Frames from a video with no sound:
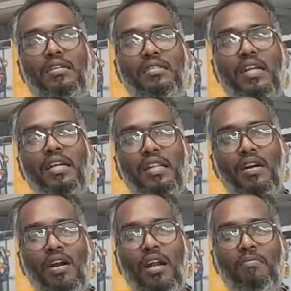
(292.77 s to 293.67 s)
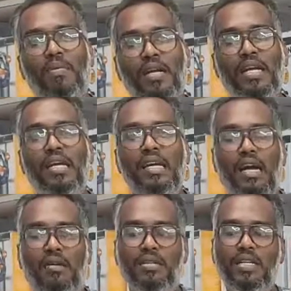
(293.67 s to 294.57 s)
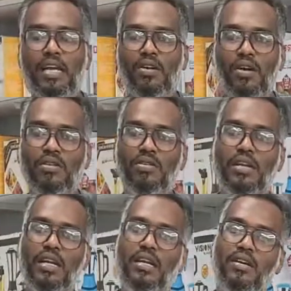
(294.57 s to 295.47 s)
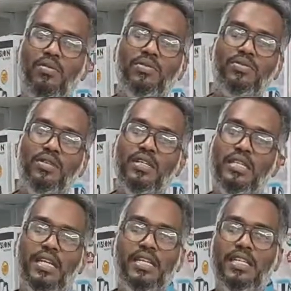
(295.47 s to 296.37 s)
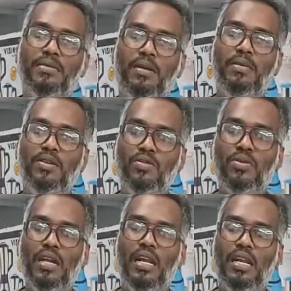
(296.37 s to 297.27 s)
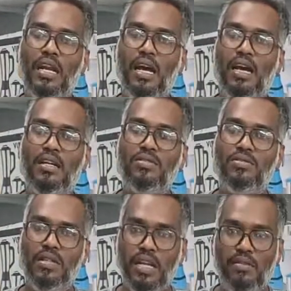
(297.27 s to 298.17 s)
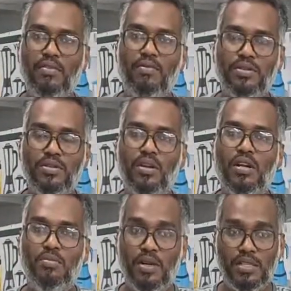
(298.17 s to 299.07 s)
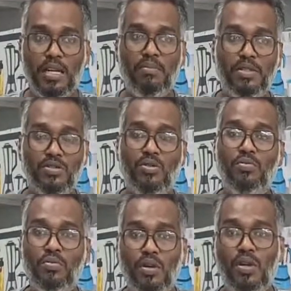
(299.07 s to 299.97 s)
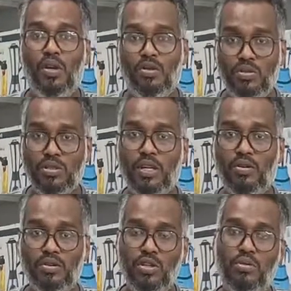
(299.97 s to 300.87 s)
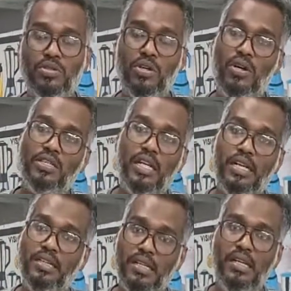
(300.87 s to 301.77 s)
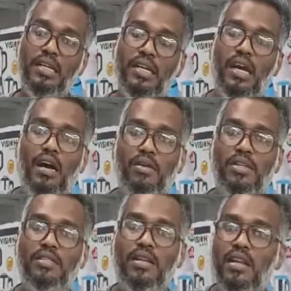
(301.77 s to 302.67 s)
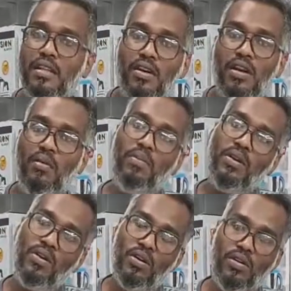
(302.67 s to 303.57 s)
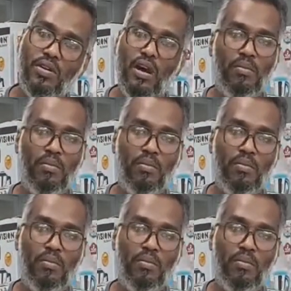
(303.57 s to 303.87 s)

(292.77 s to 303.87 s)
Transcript: স্ক্রিনে দেওয়ার নাম্বারে আমাদেরকে কল করে অবশ্যই জেনে নিতে পারবেন টোটাল যদি ইনফরমেশন দরকার পড়ে যে আমাদের শোরুম খুঁজতে কোনো সমস্যা হয় সেক্ষেত্রে আমাদের স্ক্রিনে দেওয়ার নাম্বারে কল করলে